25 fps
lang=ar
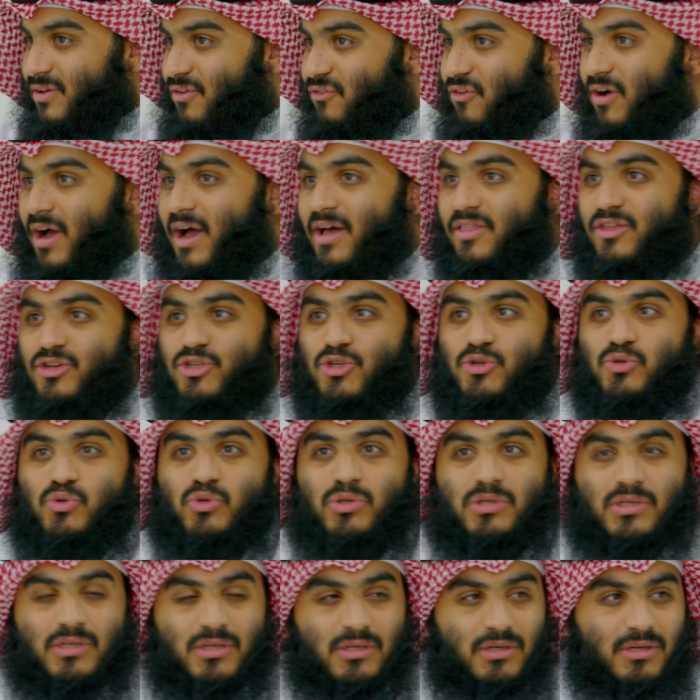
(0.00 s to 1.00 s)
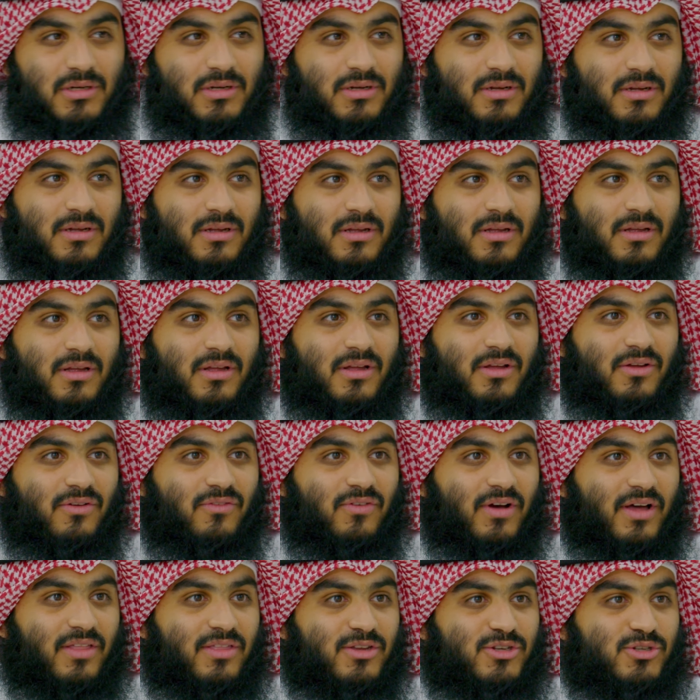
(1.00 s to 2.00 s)
فهذا شنو؟
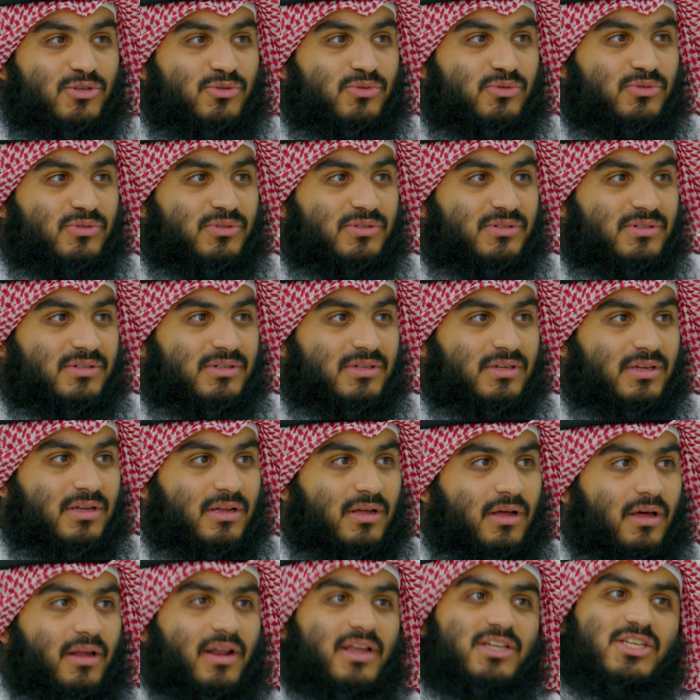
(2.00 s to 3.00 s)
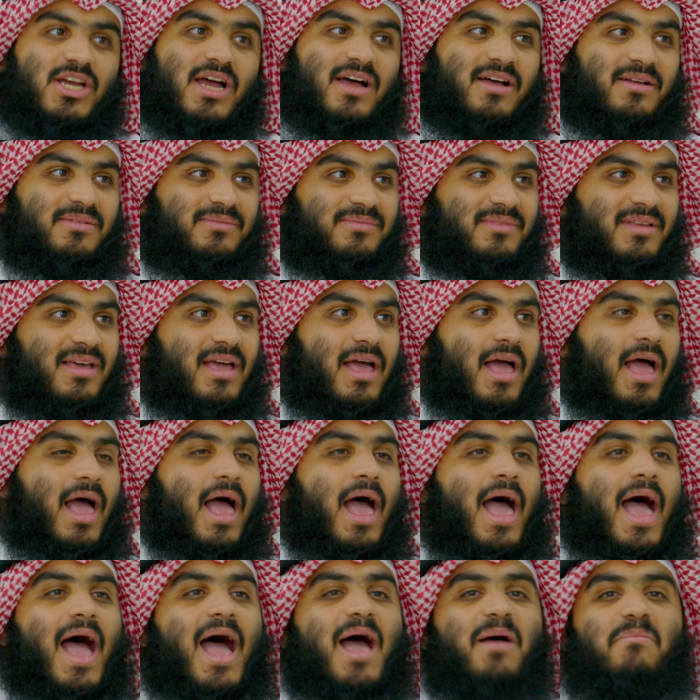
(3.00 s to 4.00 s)
فهذا شنو؟ رجاء
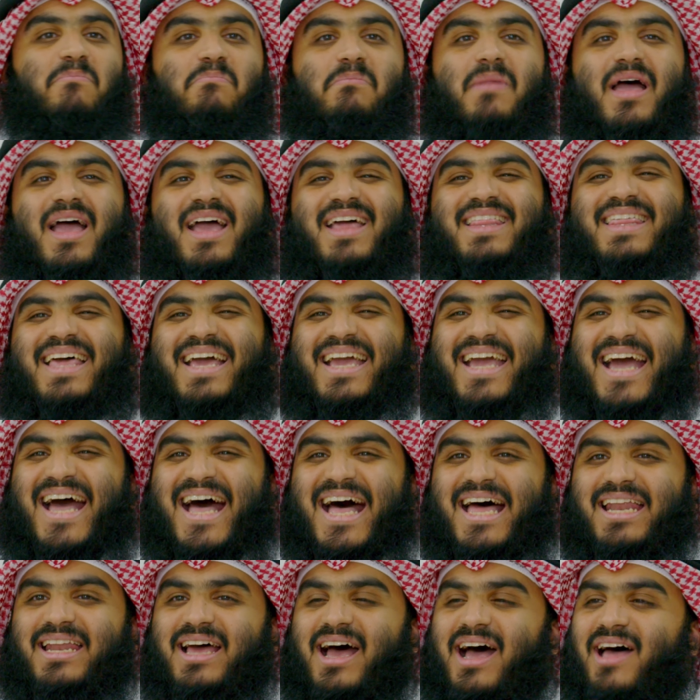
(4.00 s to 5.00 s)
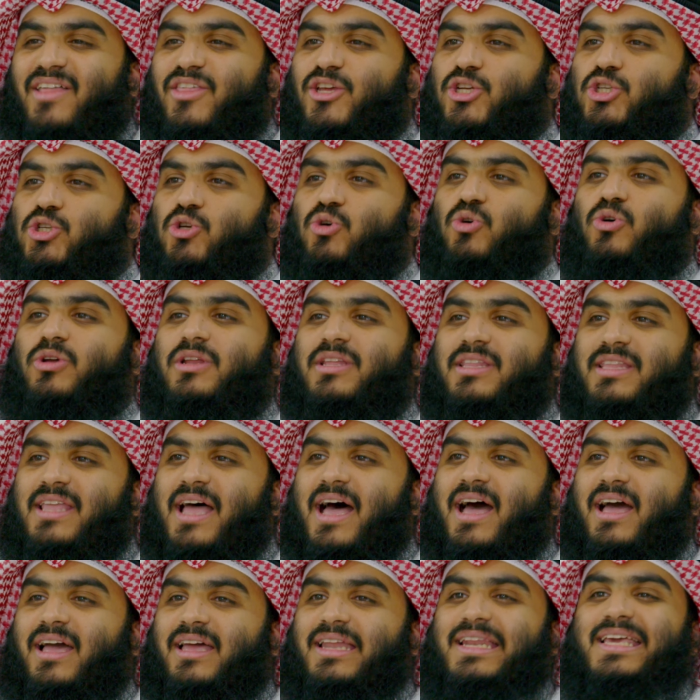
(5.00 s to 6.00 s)
اما اذا كان هذا الشعور
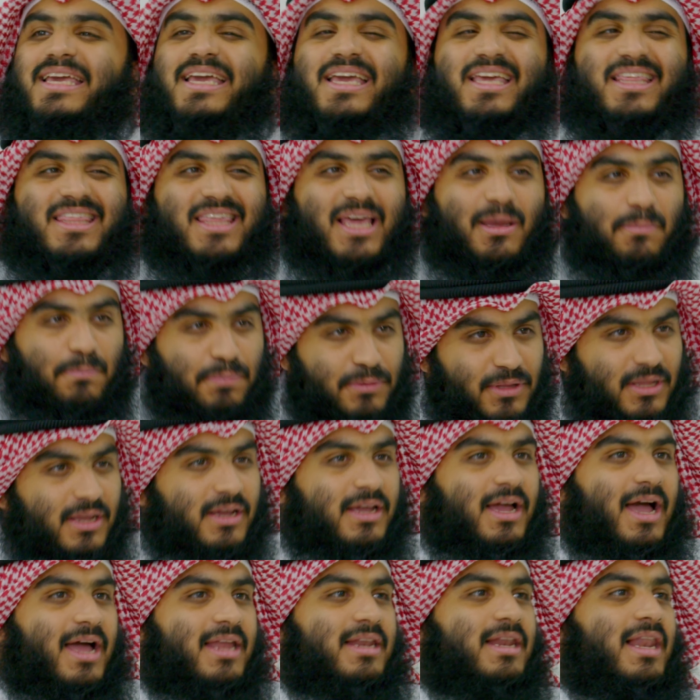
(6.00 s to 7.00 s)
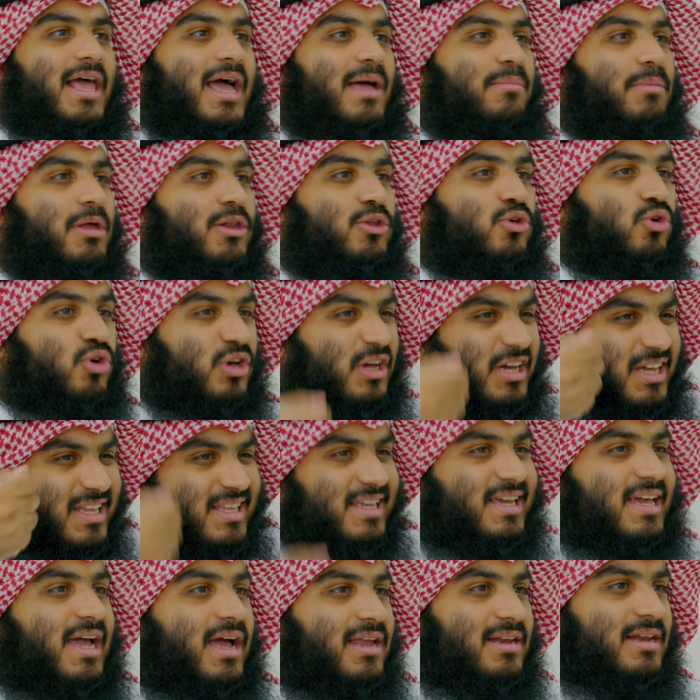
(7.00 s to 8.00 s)
الداخلي يثبطك عن العمل
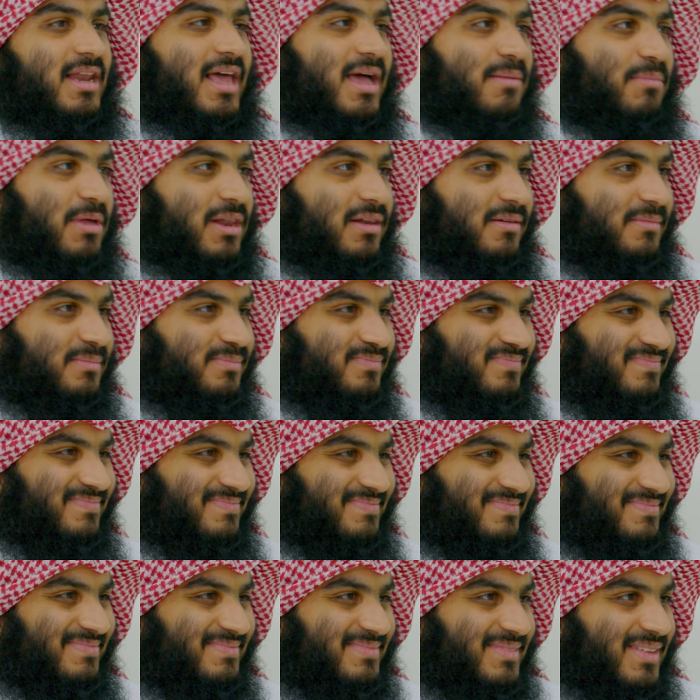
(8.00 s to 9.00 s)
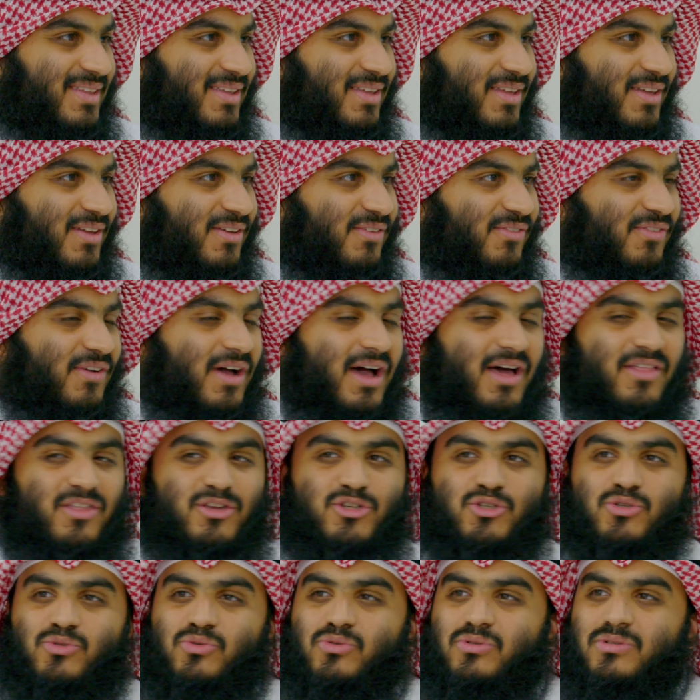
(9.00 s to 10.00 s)
يقعدك عن العمل فهذا
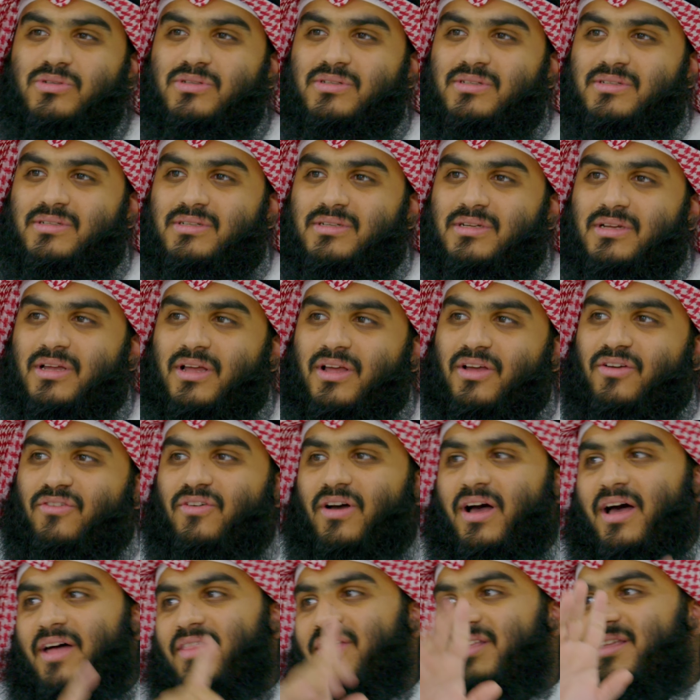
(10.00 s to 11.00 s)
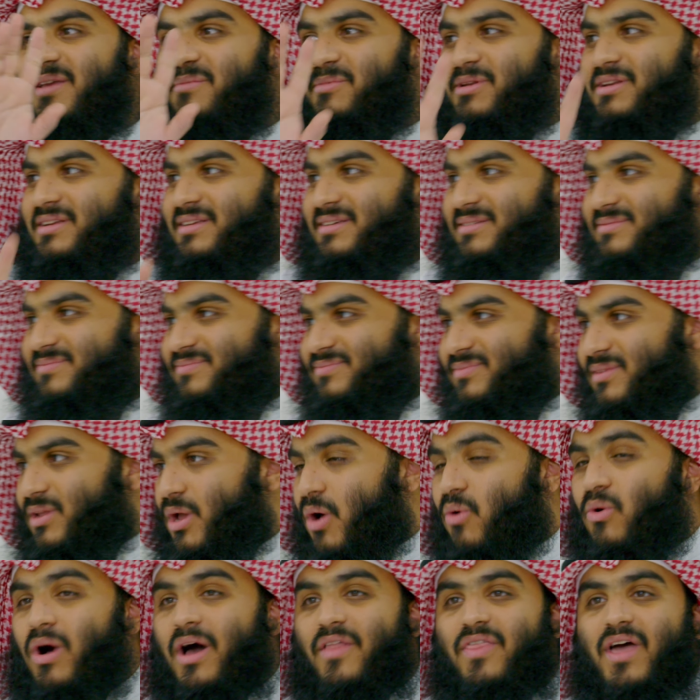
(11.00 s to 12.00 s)
شنو؟ فهذا تمني
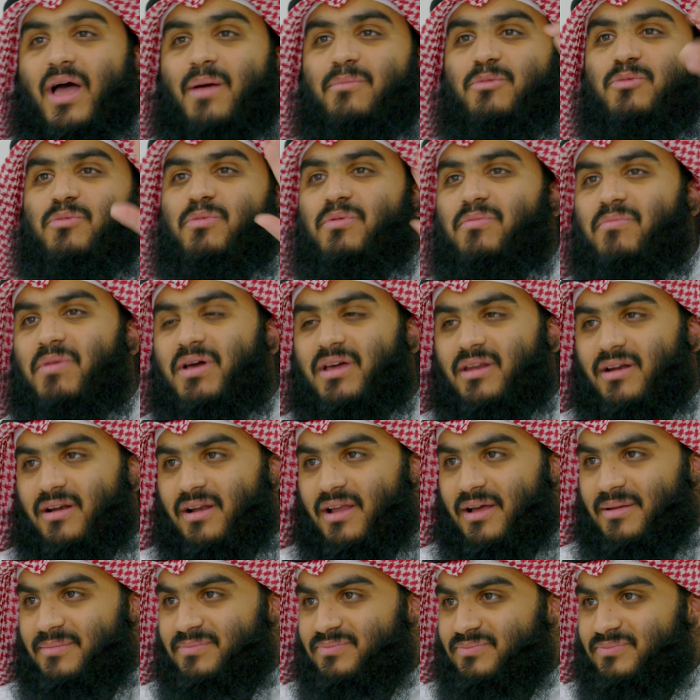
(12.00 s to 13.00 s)
او هذا امن من مكر الله